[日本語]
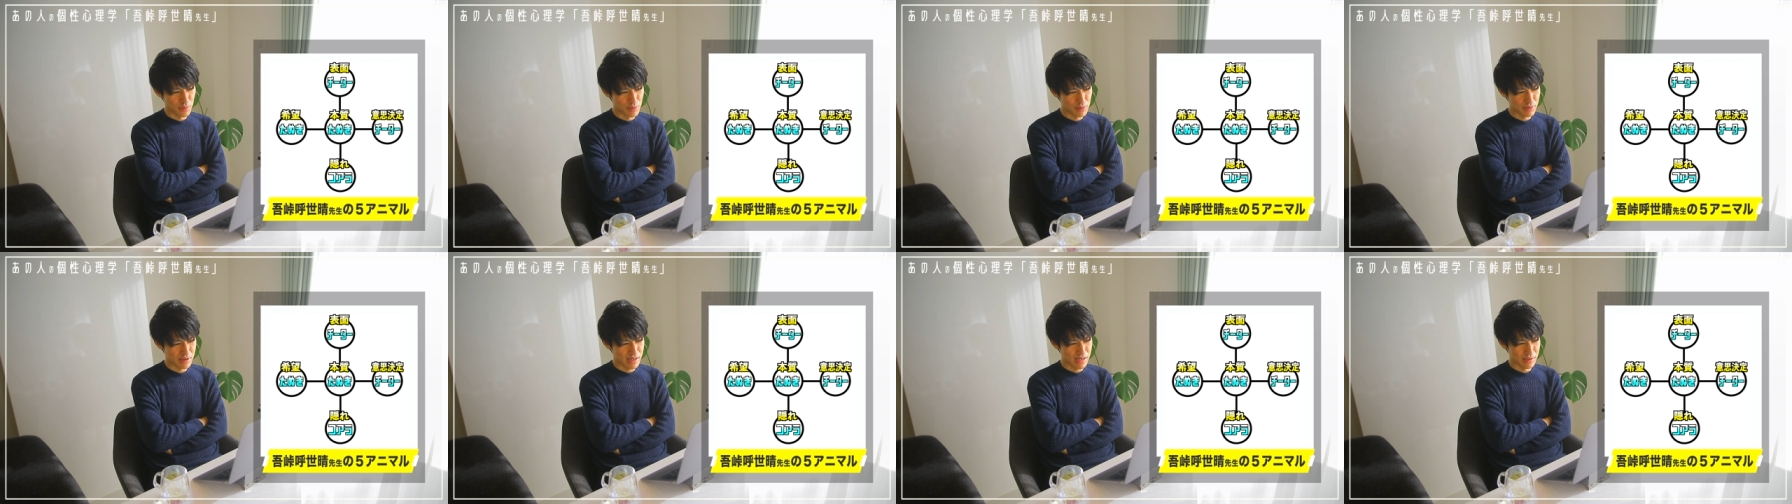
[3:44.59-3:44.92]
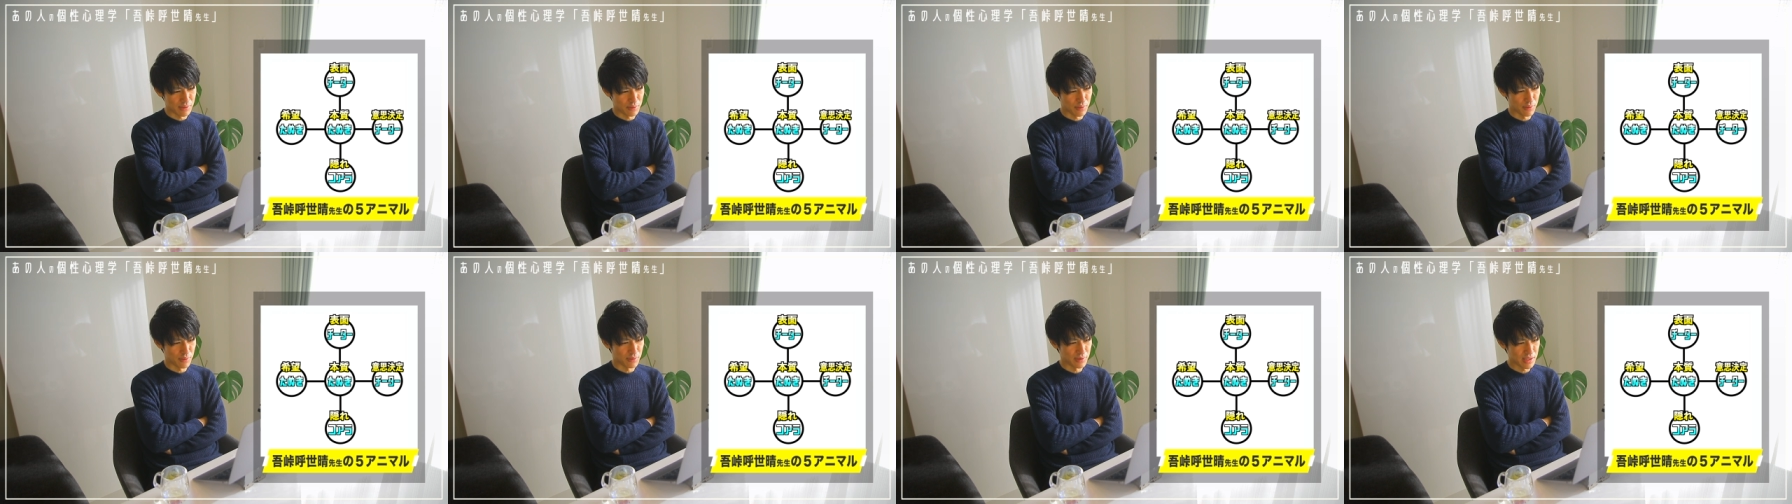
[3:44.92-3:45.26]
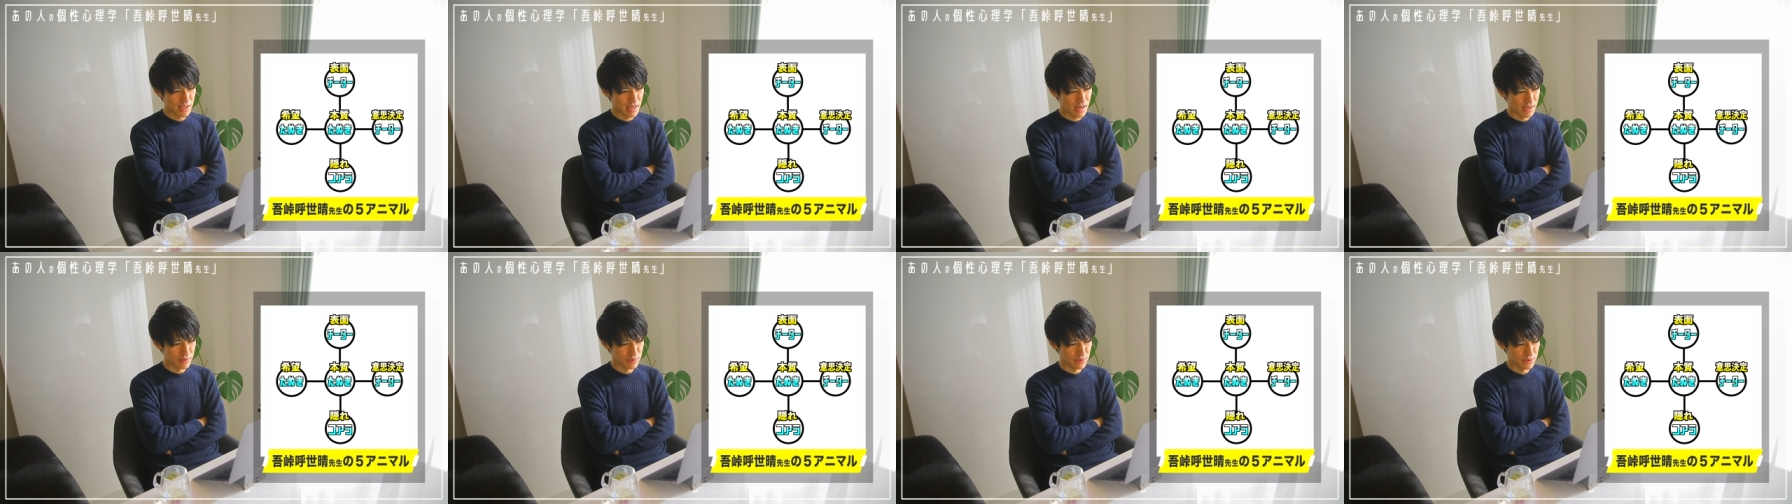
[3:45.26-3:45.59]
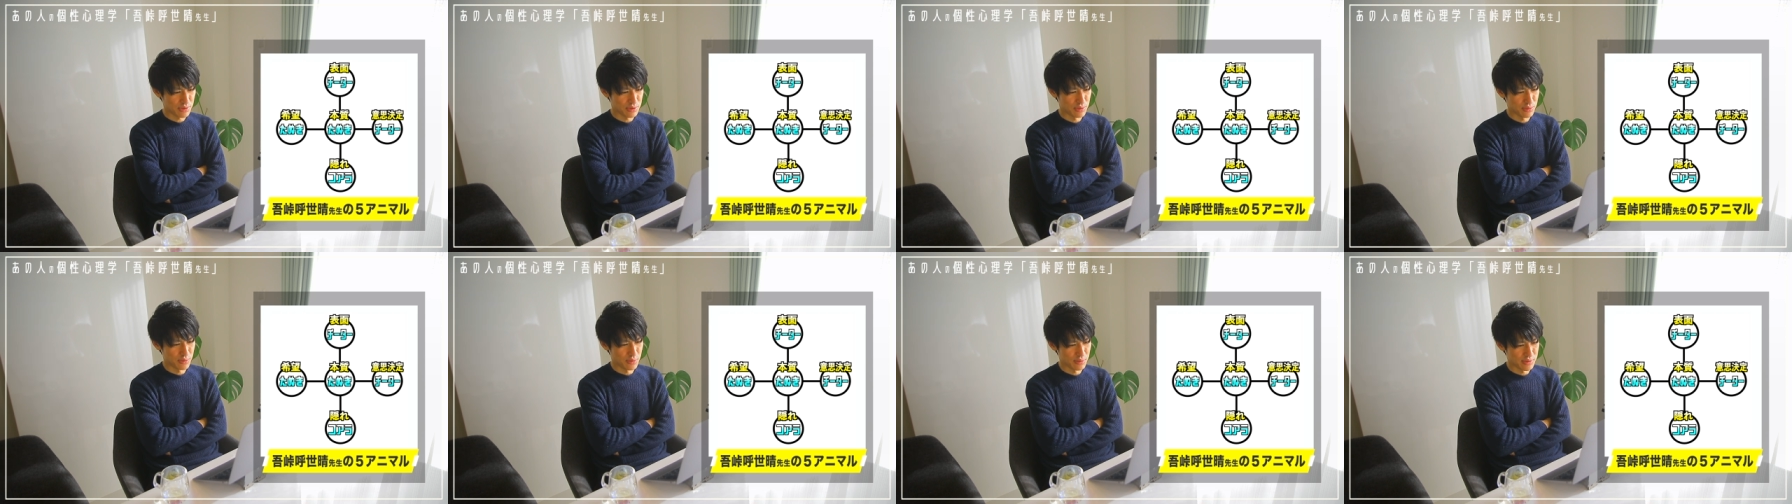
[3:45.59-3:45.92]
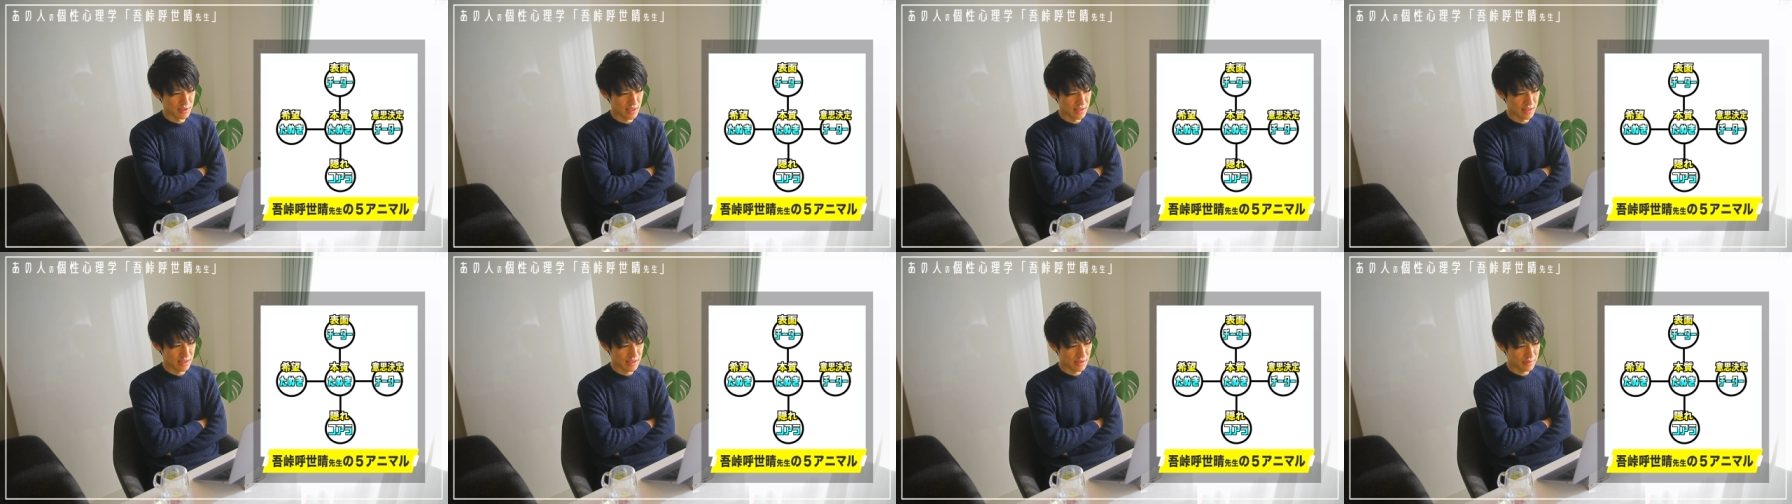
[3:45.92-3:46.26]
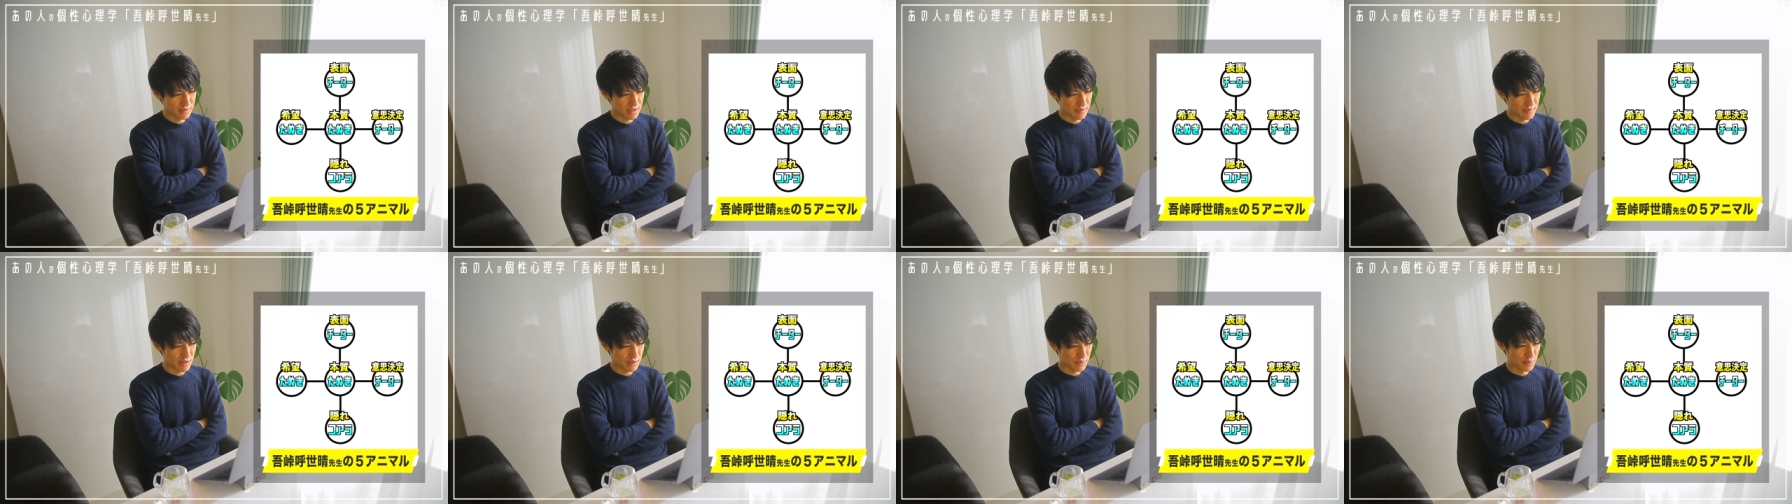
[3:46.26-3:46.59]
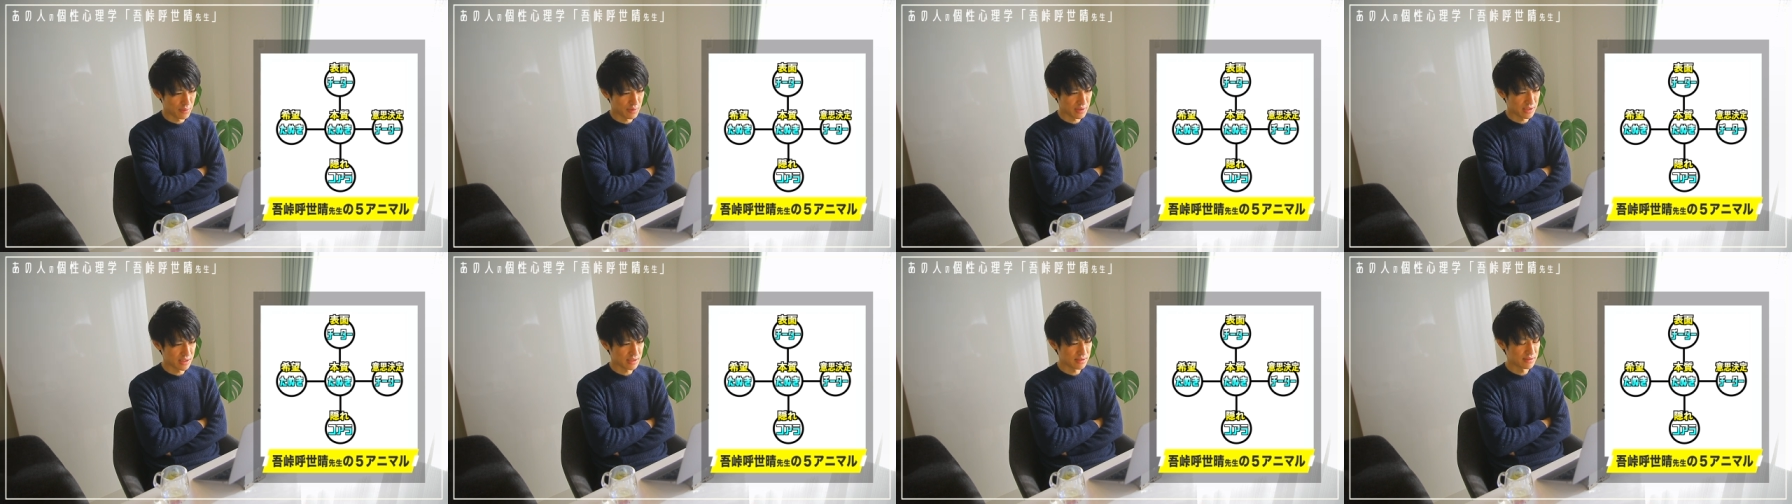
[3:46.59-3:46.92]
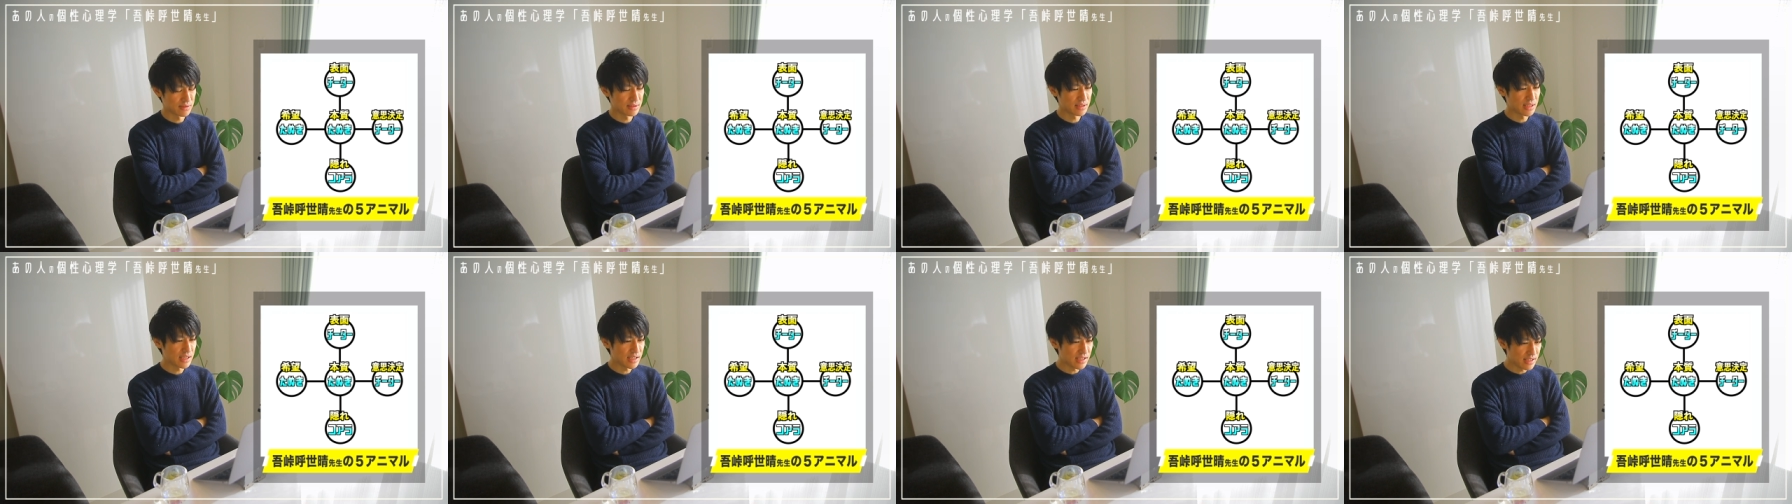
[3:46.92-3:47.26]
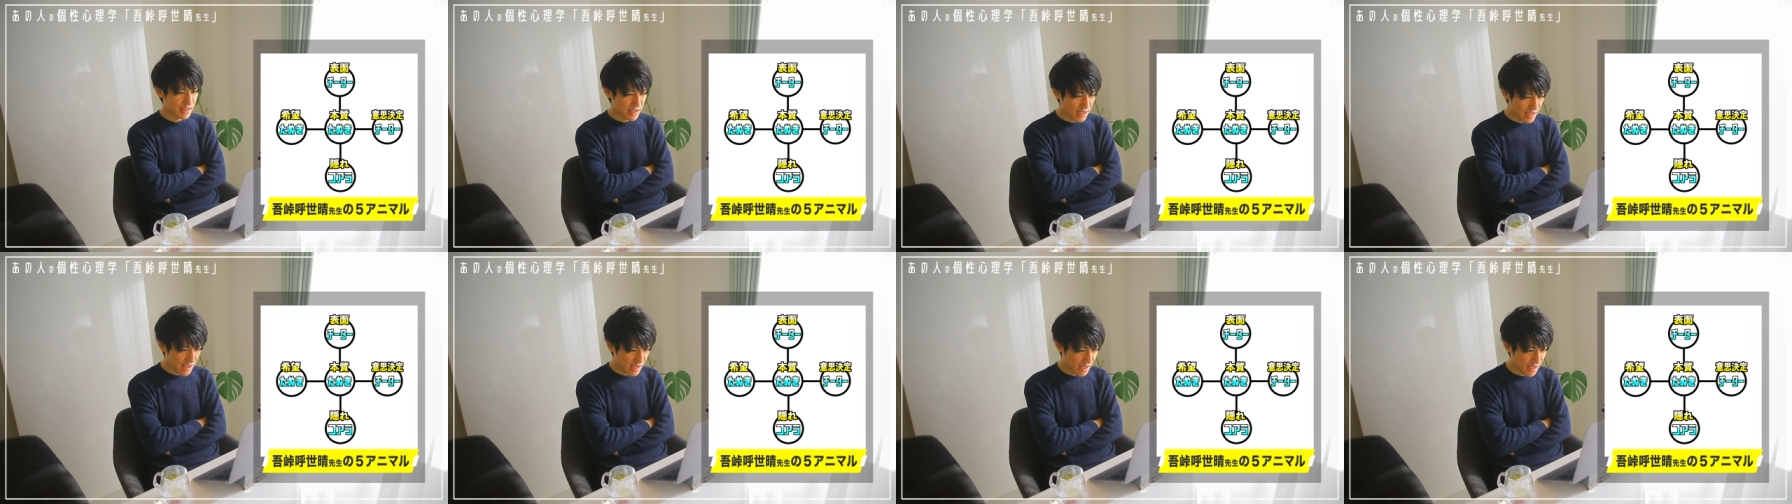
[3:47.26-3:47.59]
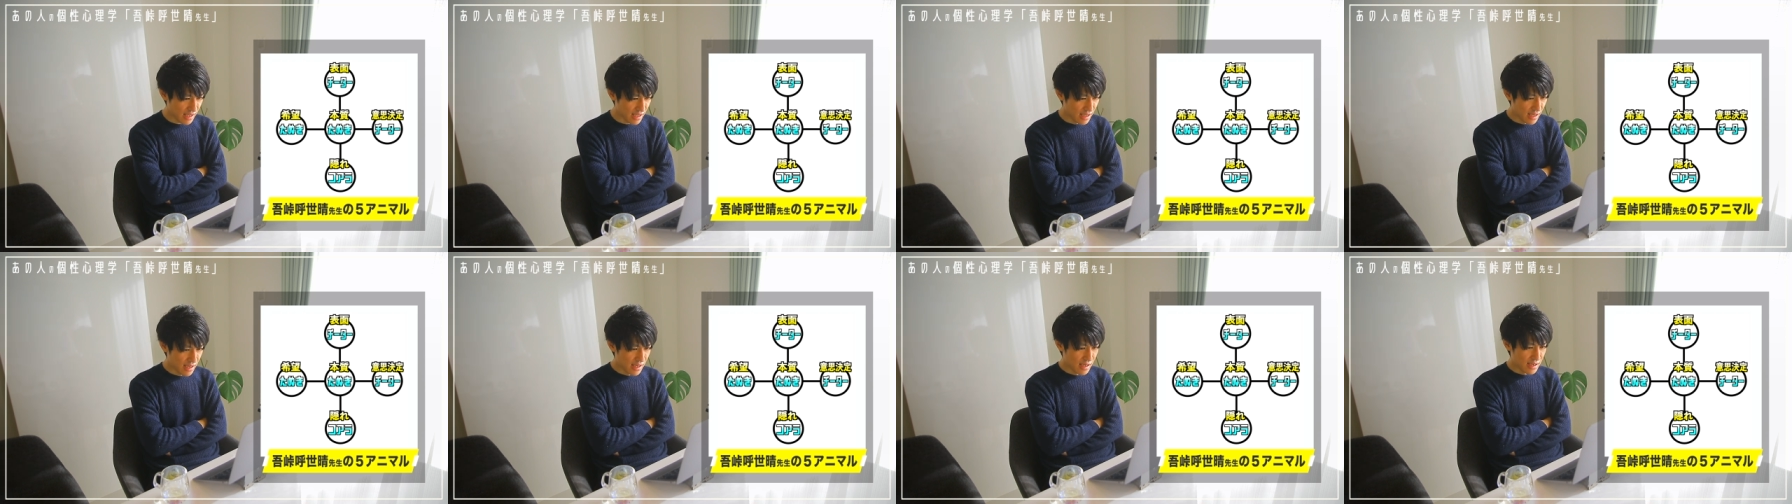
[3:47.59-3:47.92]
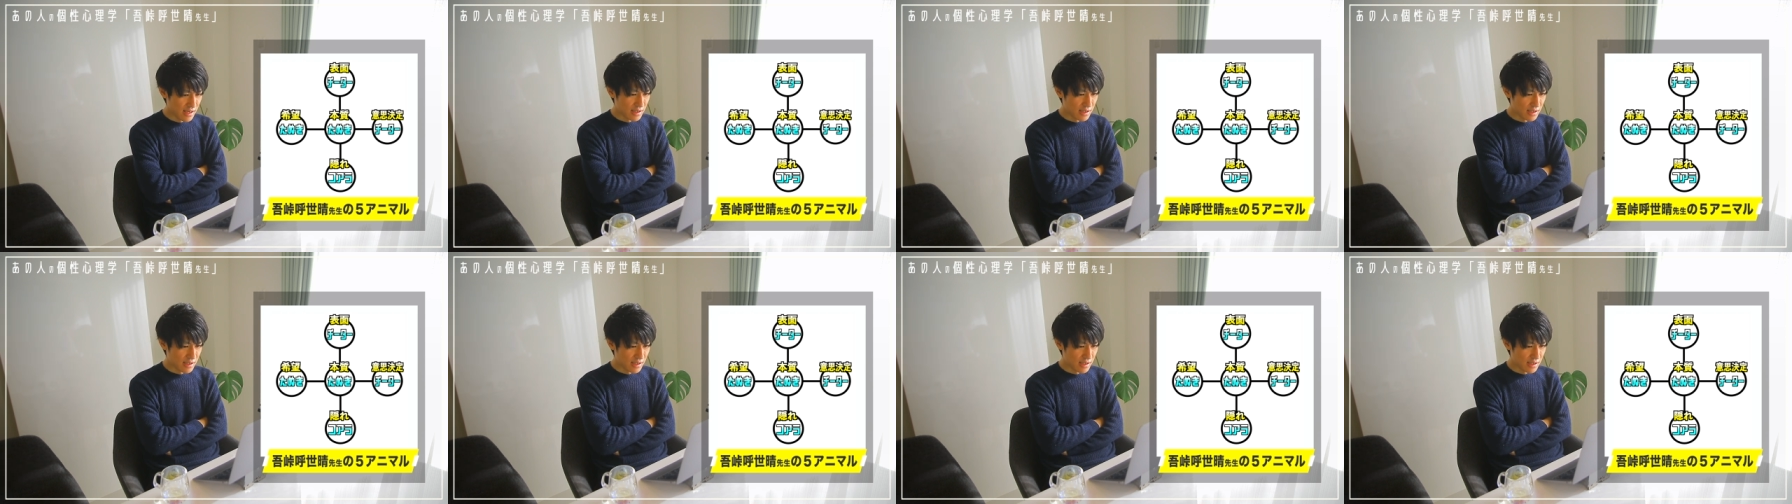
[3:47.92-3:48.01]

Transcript: 今回のこのね、あの人の個性心理学と言われるこの企画の中で、